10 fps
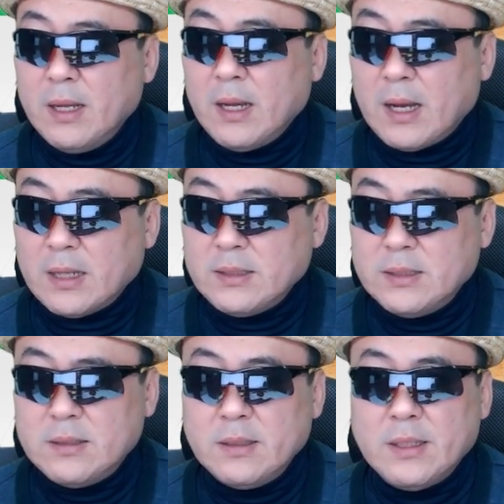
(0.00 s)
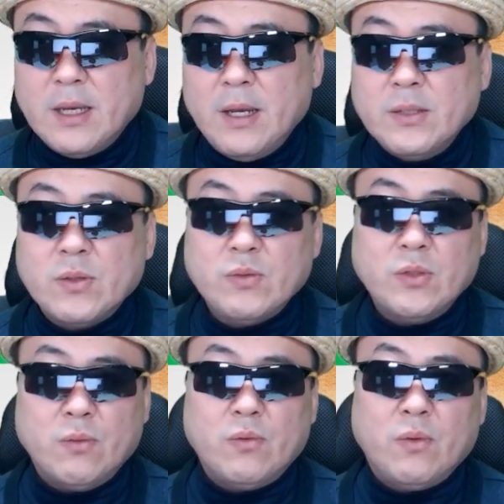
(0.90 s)
가치를
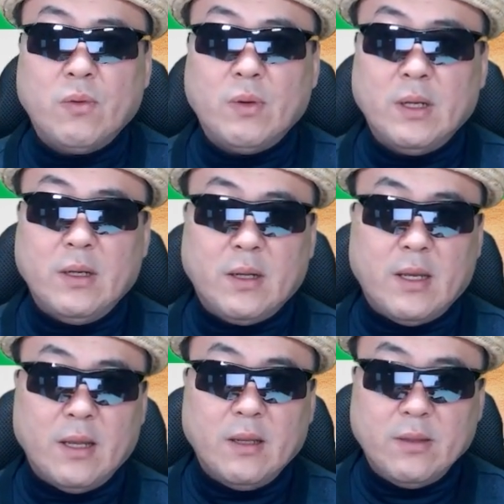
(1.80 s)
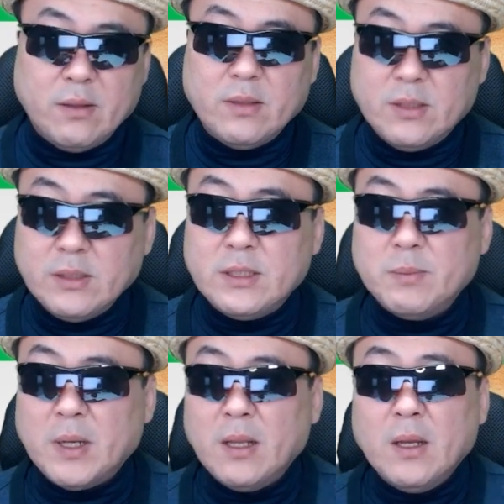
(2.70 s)
계속적으로 이렇게
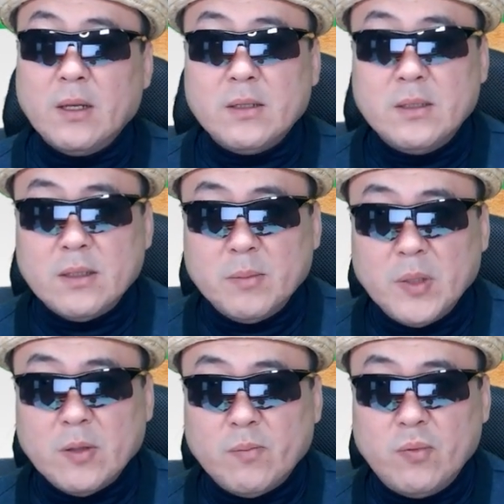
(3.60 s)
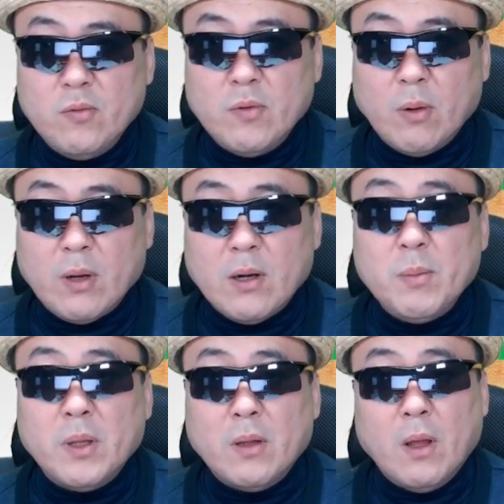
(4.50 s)
떨어졌지만, 그럼에도 불구하고
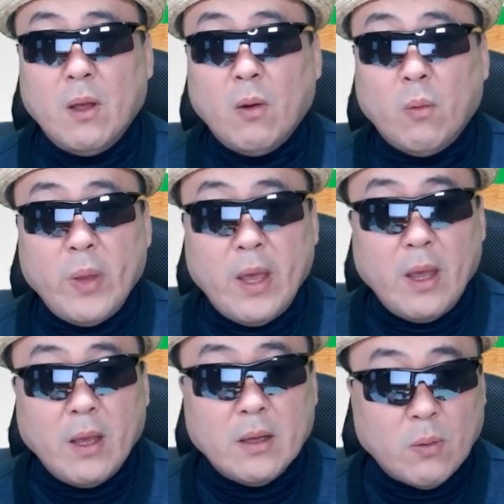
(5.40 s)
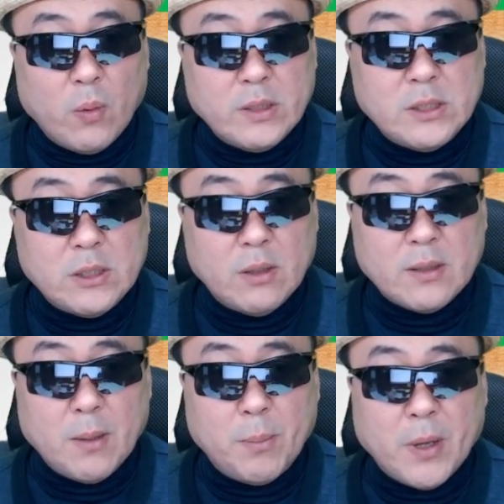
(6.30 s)
그러면 왜 올해 7월
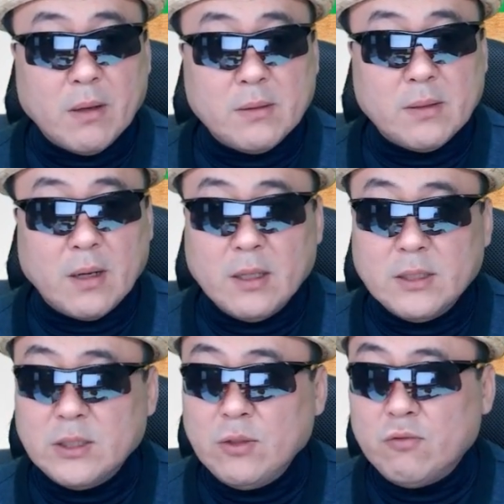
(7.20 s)
달에 8억 달러의 신규